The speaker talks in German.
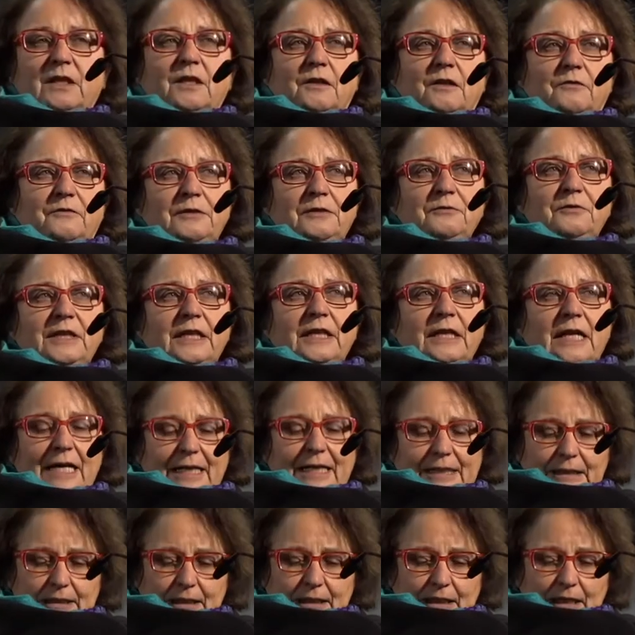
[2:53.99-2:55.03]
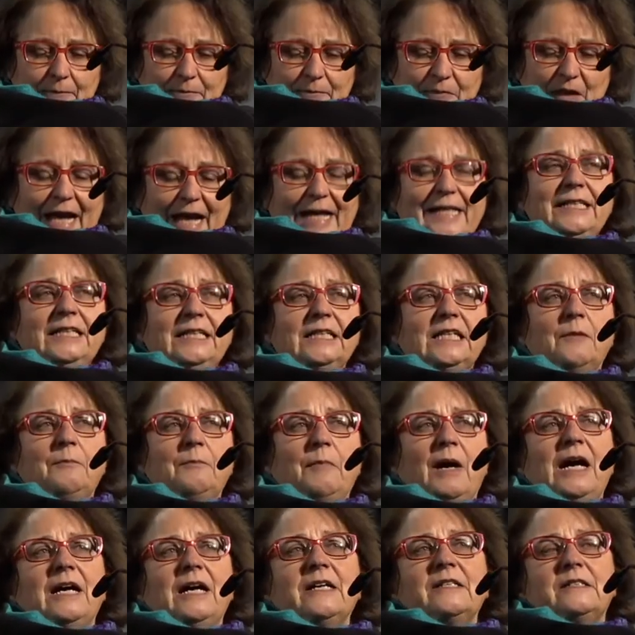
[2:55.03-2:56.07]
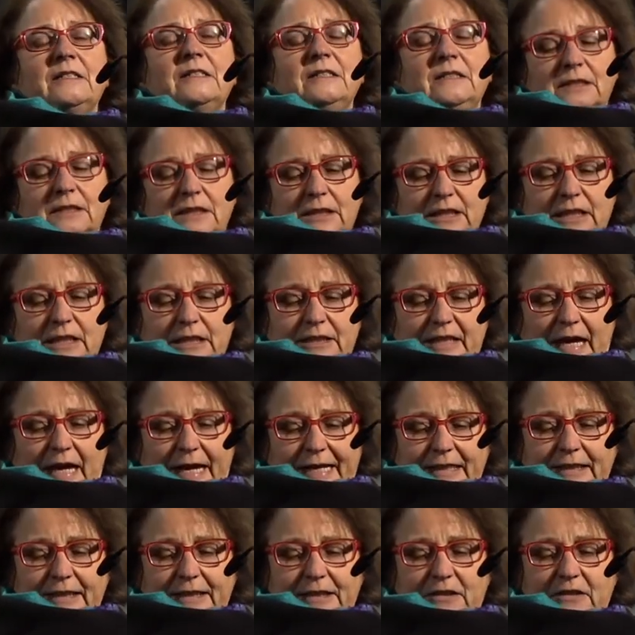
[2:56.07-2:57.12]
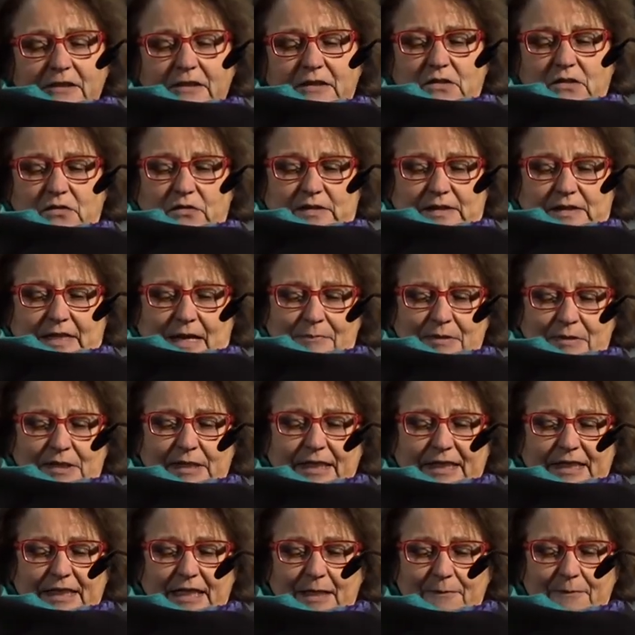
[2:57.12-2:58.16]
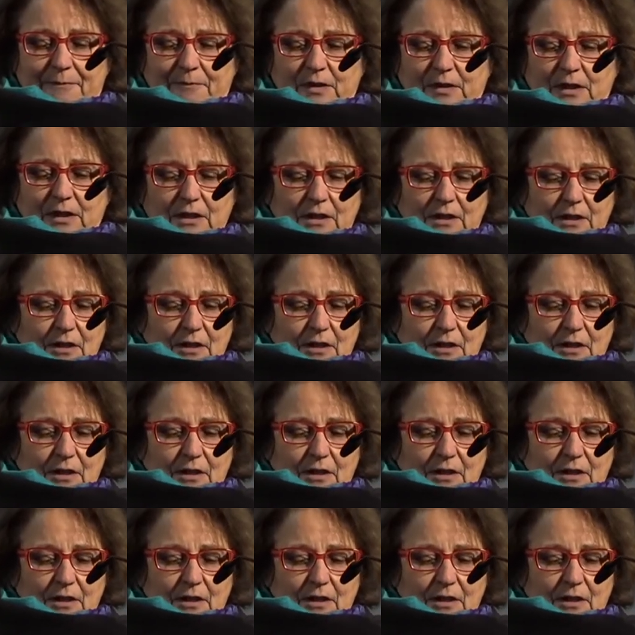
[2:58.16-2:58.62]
wenn wir ein einigermaßen gedeihliches Zusammenleben